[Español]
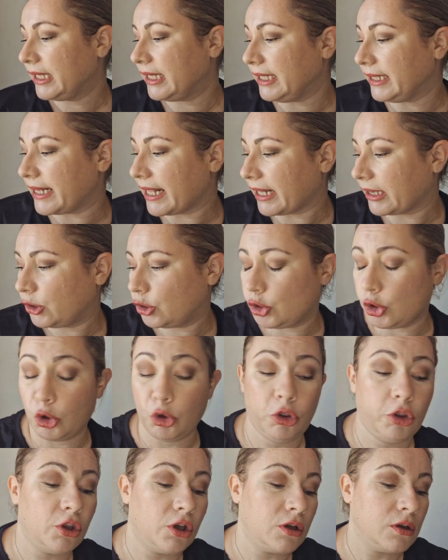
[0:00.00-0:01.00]
Quita
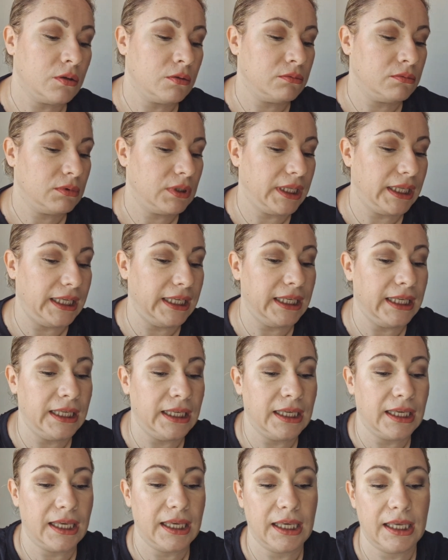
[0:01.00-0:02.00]
todo
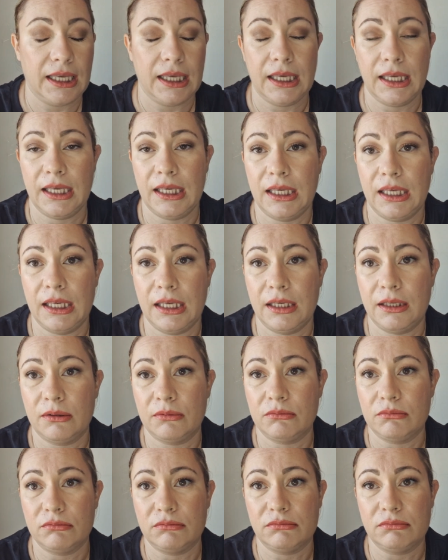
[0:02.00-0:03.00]
y
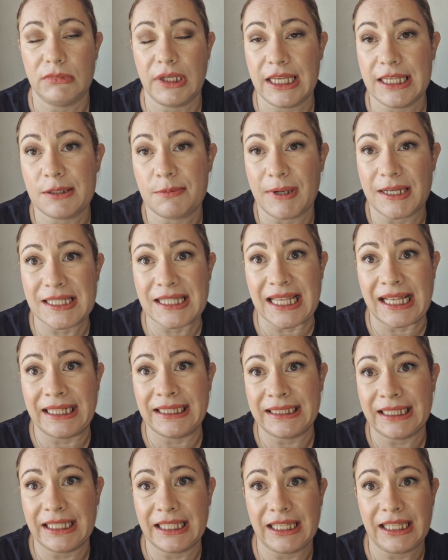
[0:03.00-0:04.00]
eh, es
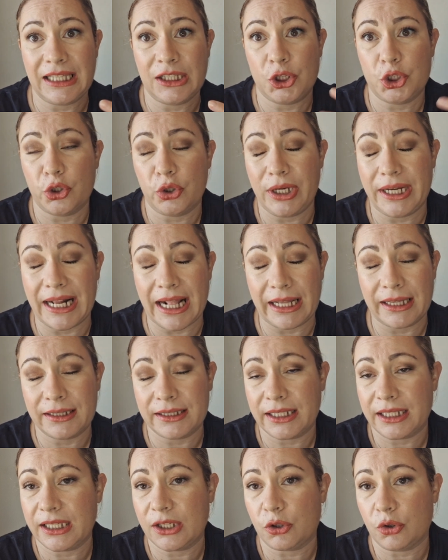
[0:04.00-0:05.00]
bastante
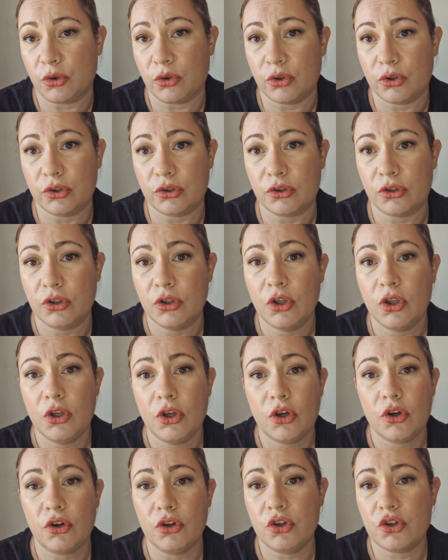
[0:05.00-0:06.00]
tolerante con
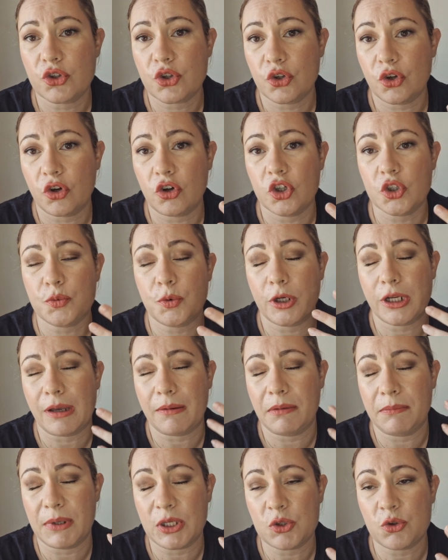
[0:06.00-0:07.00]
los ojos
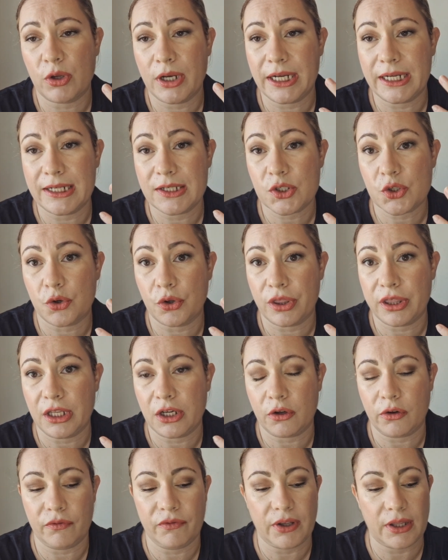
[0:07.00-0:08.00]
porque a mí me suelen
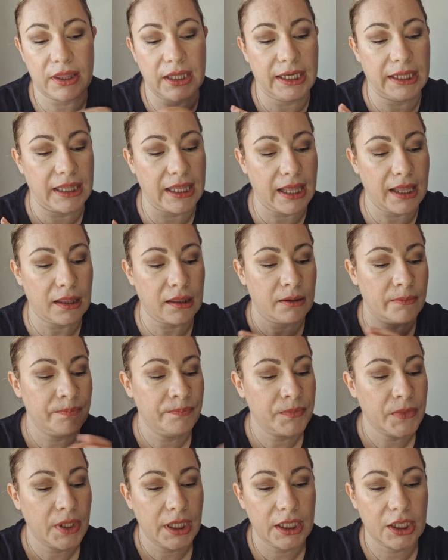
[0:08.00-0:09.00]
escocer con facilidad
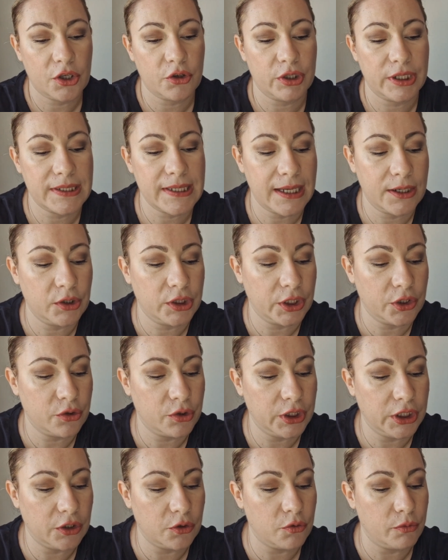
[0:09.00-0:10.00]
y con esa no
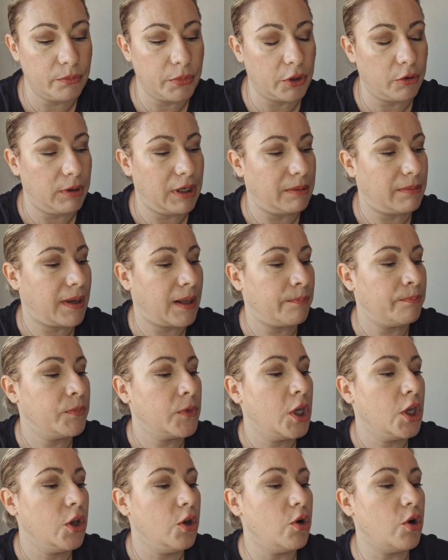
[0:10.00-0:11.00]
tengo ningún problema.
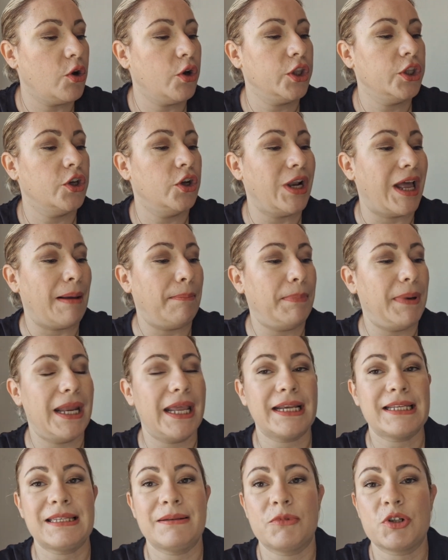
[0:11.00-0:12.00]
Luego de
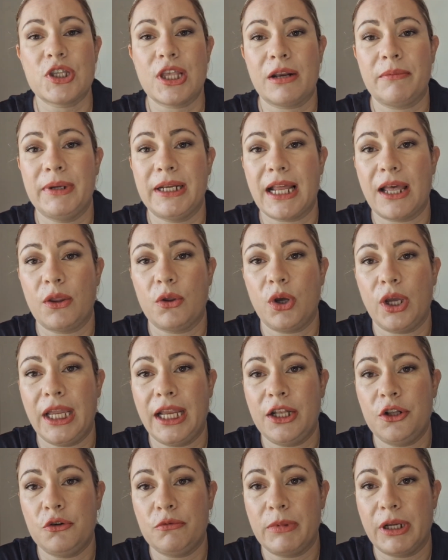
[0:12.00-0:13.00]
Olaplex hemos terminado
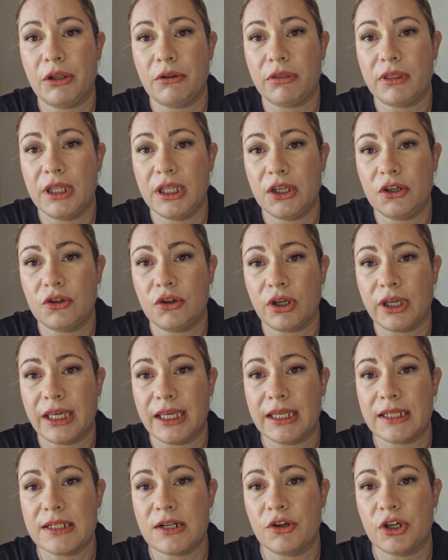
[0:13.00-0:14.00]
el número 5,
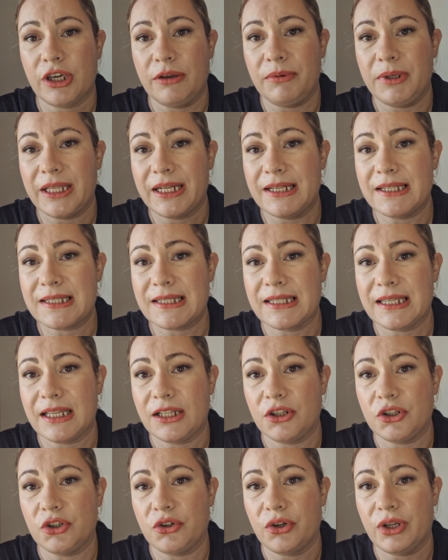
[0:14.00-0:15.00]
que es lo que viene
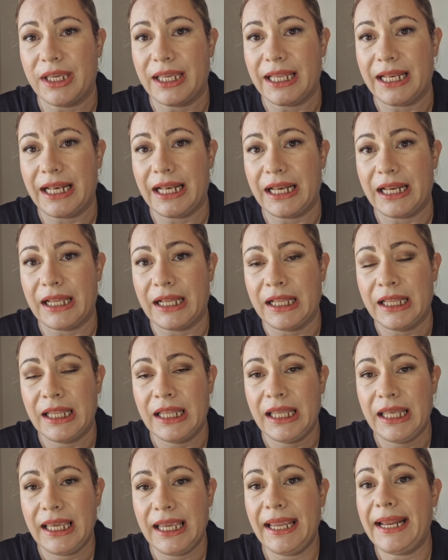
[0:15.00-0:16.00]
siendo el,
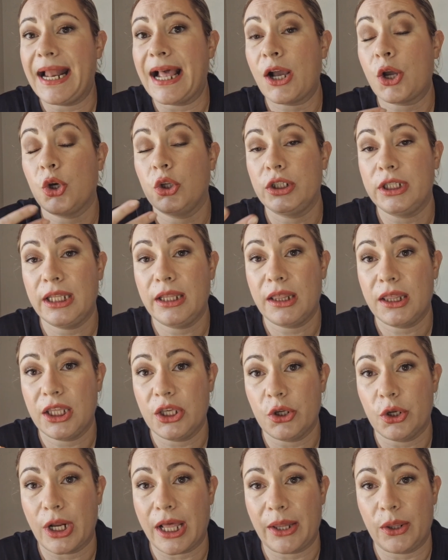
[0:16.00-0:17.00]
el
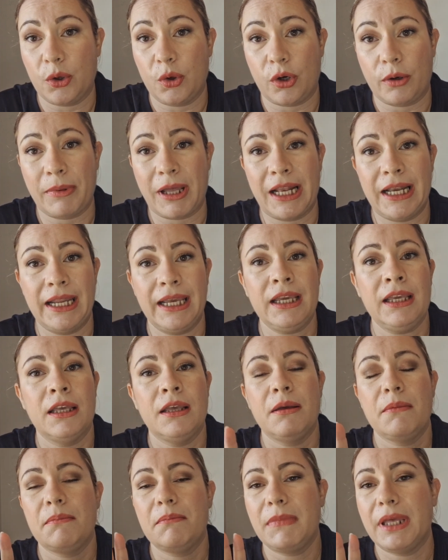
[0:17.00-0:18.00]
acondicionador, ¿vale?
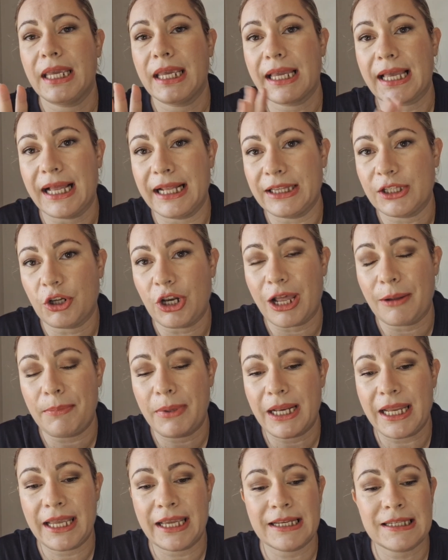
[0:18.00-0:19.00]
Me encanta
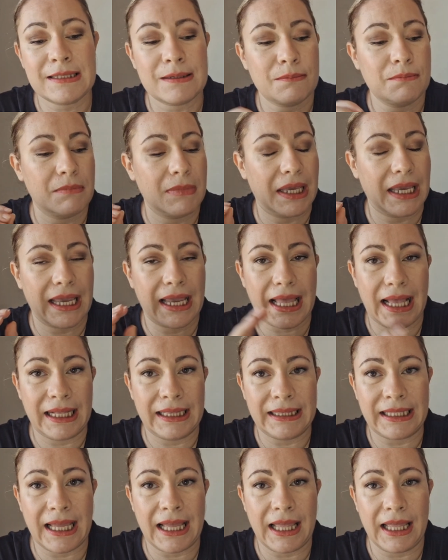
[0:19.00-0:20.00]
la Plex, me
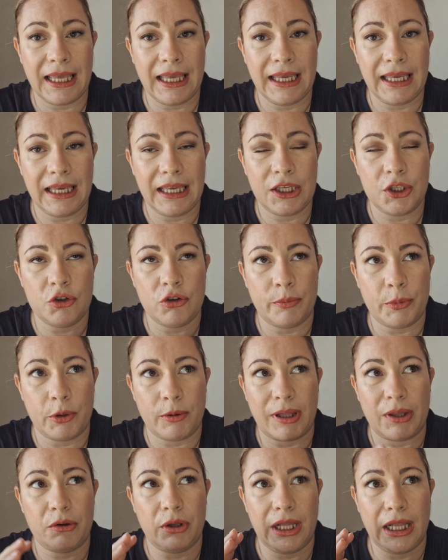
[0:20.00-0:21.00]
encanta, eh, yo he
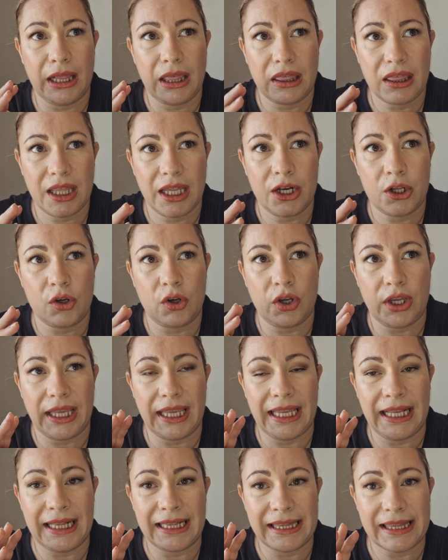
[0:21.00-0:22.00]
probado el 0,
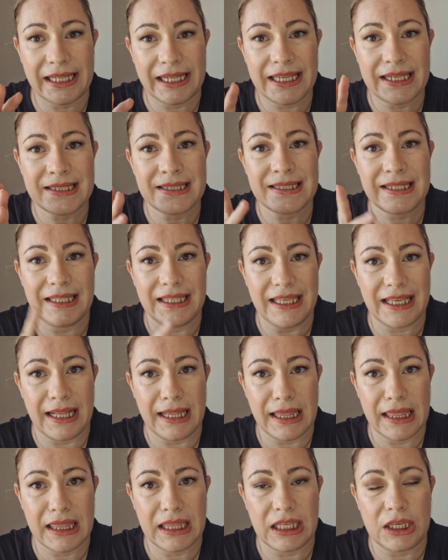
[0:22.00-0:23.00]
el 3 y
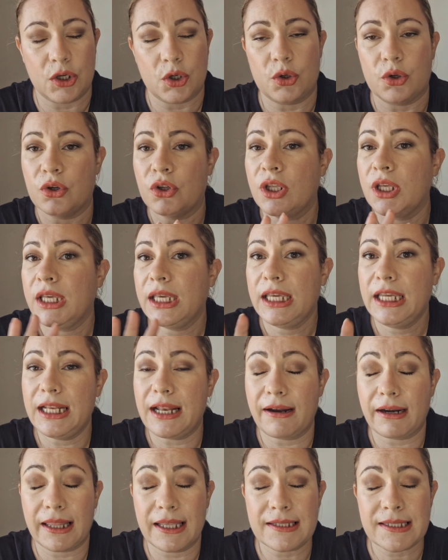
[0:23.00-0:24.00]
el 5
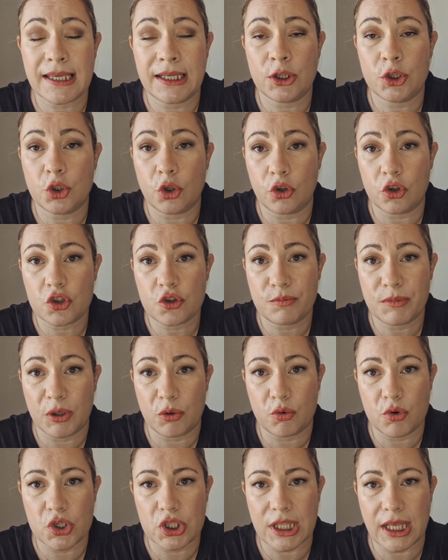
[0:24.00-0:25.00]
y la verdad es que todos
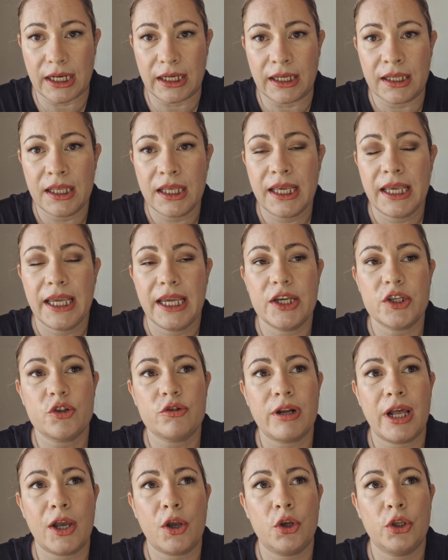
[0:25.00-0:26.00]
me gustan.
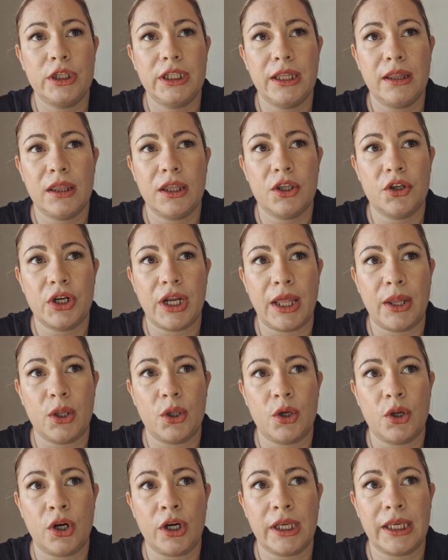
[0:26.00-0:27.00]
Es un
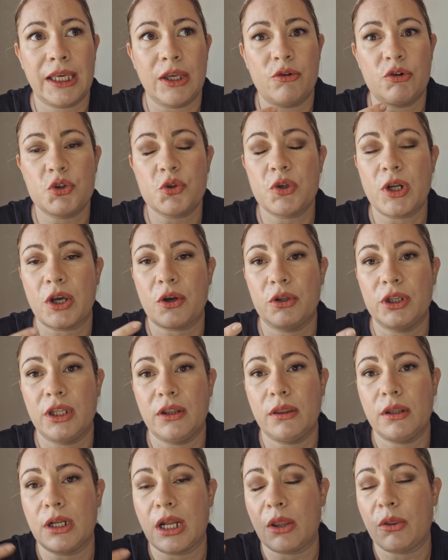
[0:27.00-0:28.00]
acondicionador que no es un
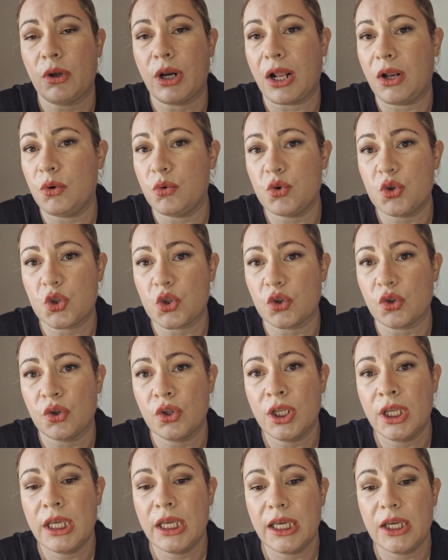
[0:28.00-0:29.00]
acondicionador al
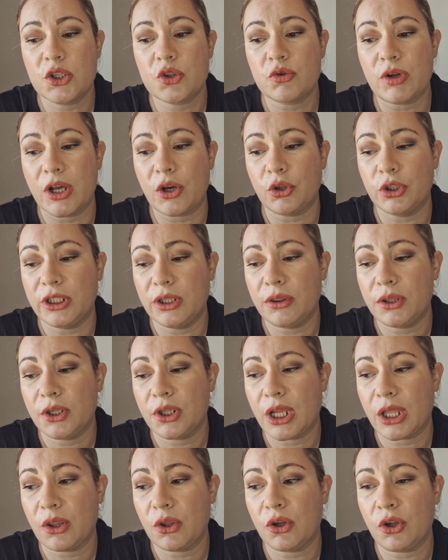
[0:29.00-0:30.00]
uso, es un
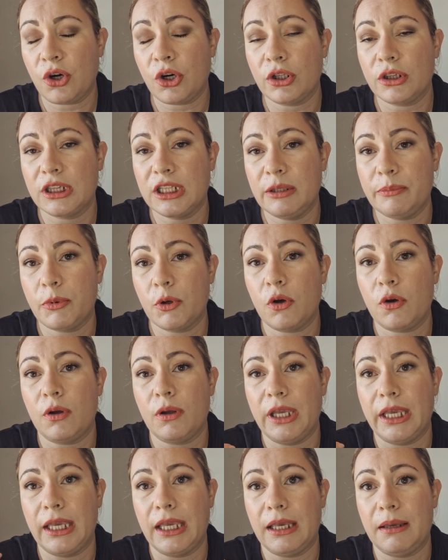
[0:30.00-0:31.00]
acondicionador
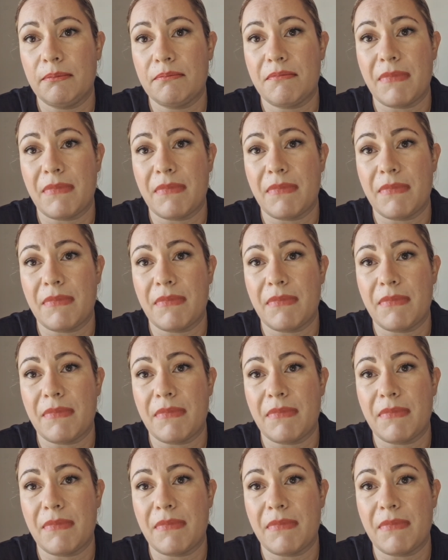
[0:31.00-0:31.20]
tipo eh,